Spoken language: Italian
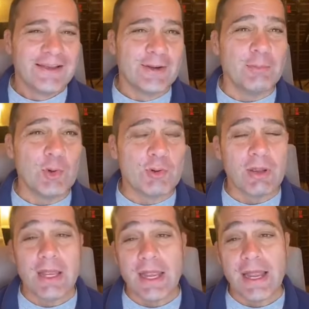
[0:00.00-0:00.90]

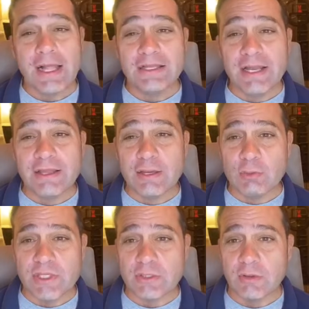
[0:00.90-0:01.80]
Comunque, eh, al di là di
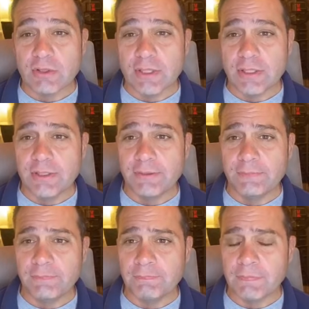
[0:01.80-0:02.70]
questo...
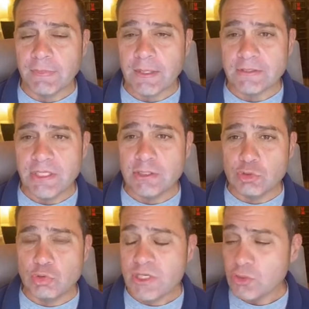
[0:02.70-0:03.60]
Um, sì,
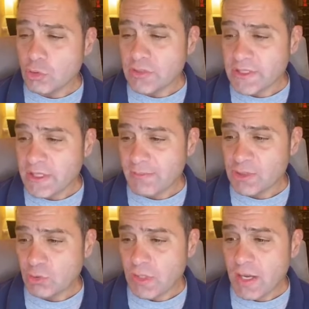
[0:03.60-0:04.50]
Giuchi, Giuchi, si chiama
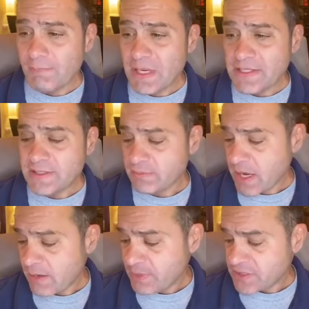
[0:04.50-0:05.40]
Giuchi, è
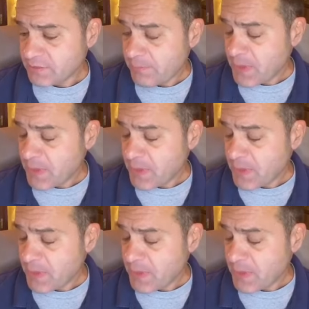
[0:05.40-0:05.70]
bellissima, è bellissima. E